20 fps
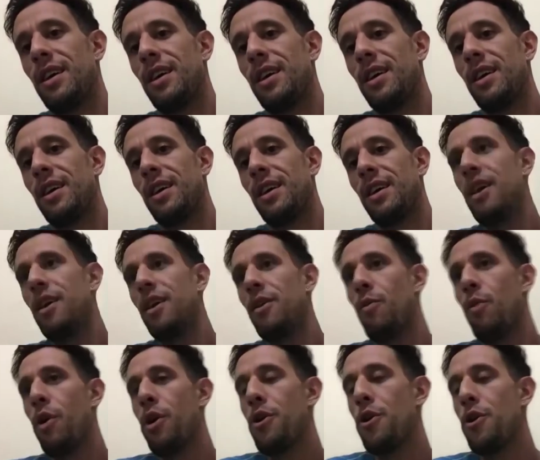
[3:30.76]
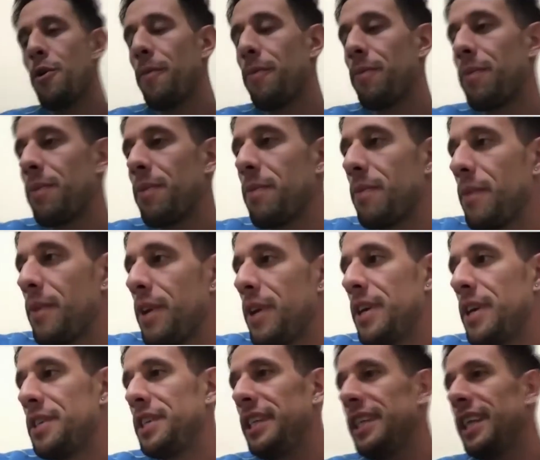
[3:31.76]
Eh, bueno,
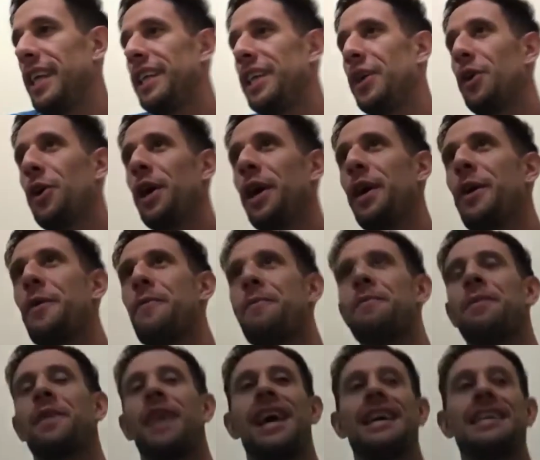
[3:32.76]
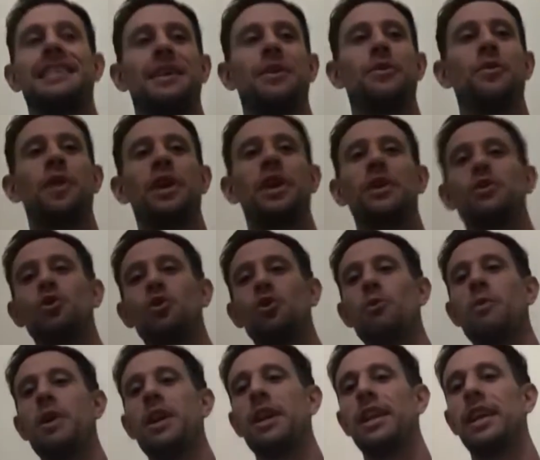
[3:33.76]
si te tengo que mm, hacer un
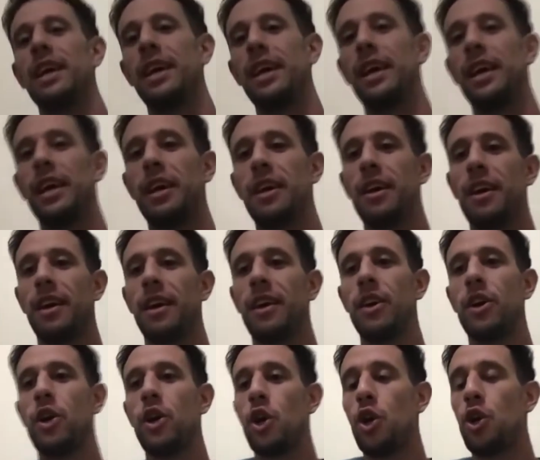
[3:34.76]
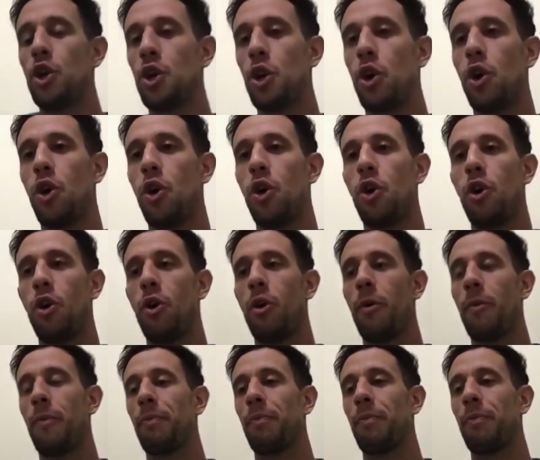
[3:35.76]
resumen, eh, yo
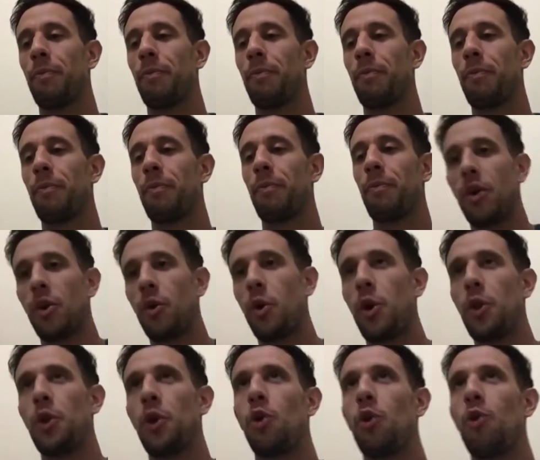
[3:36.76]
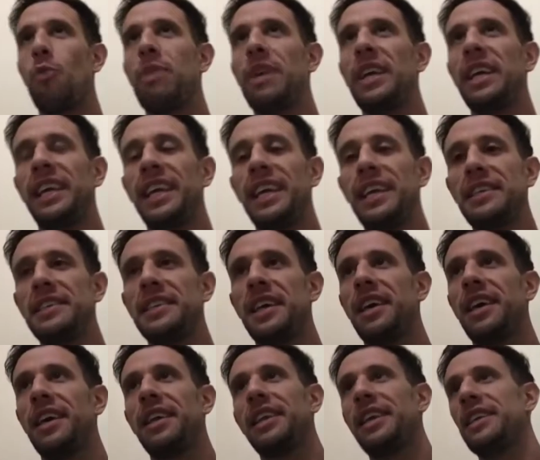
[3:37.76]
mm, cuando cumplí
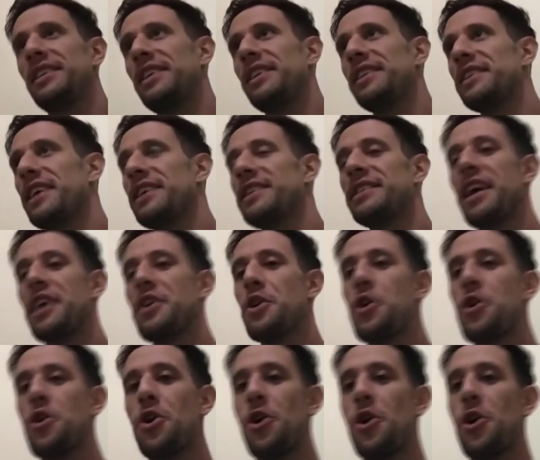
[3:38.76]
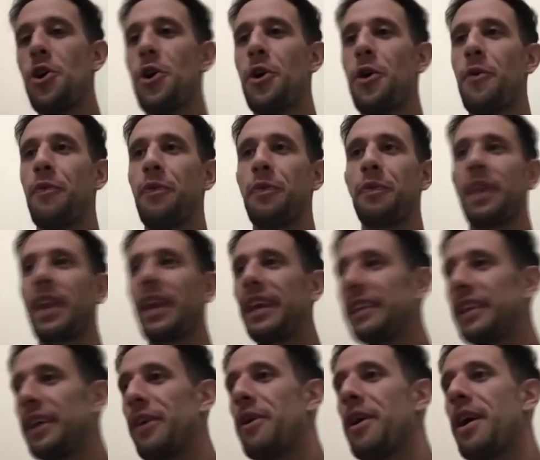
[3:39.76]
15, 16 años no
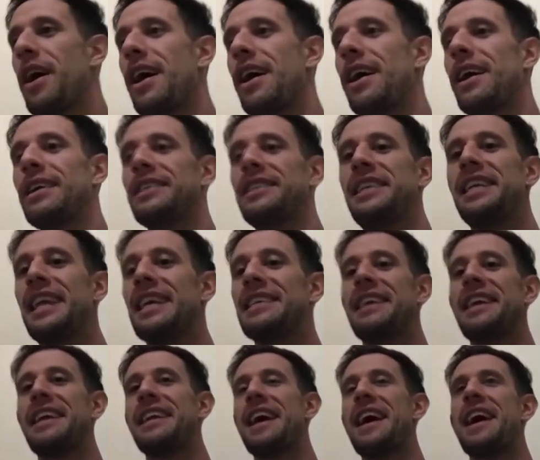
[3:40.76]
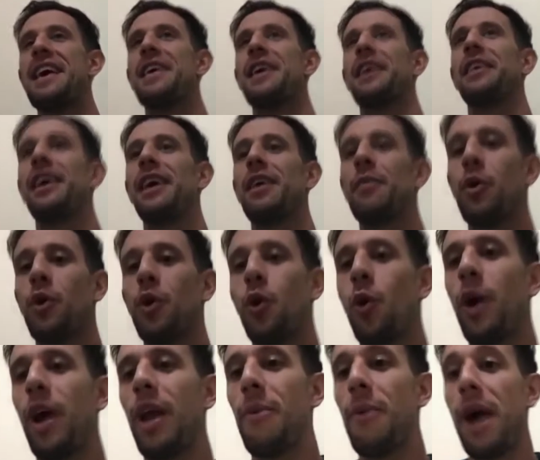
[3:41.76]
estaba sin hacer nada, digamos,
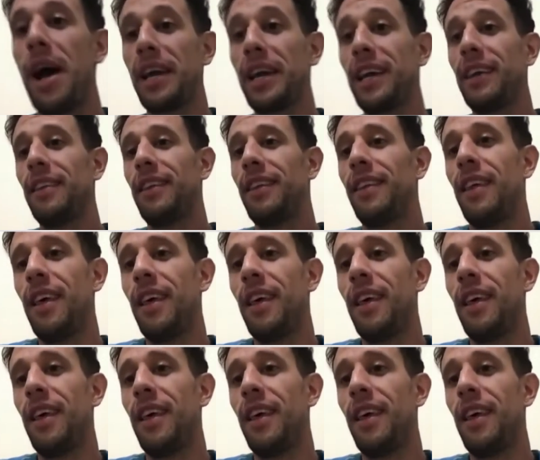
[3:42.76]
jugué al básquet